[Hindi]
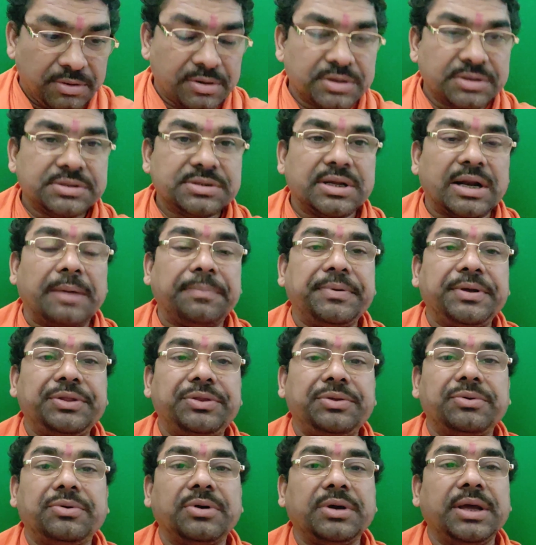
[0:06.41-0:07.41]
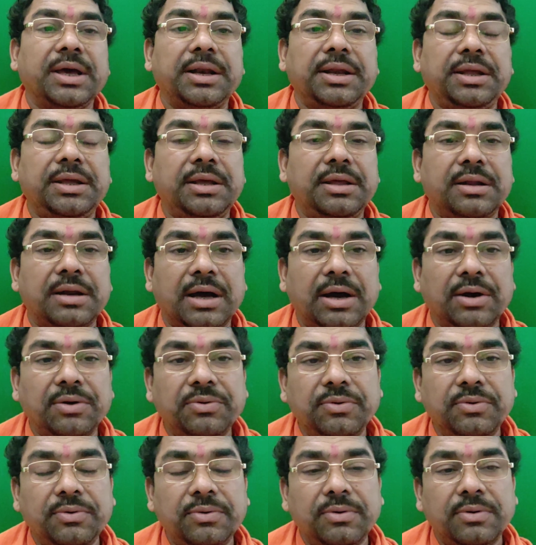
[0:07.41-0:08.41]
और श्रापित योग यानी
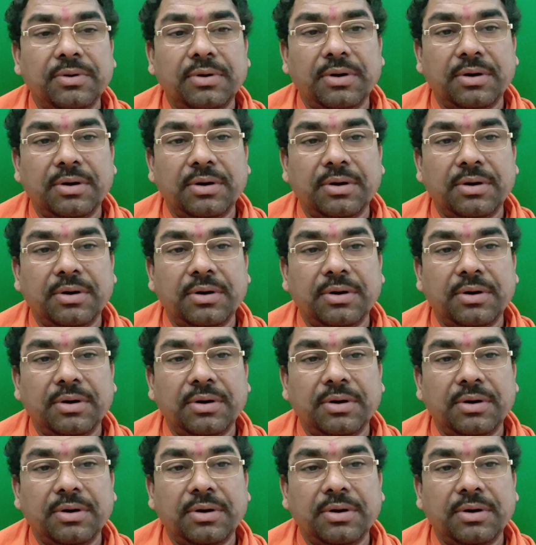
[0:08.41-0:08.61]
राहु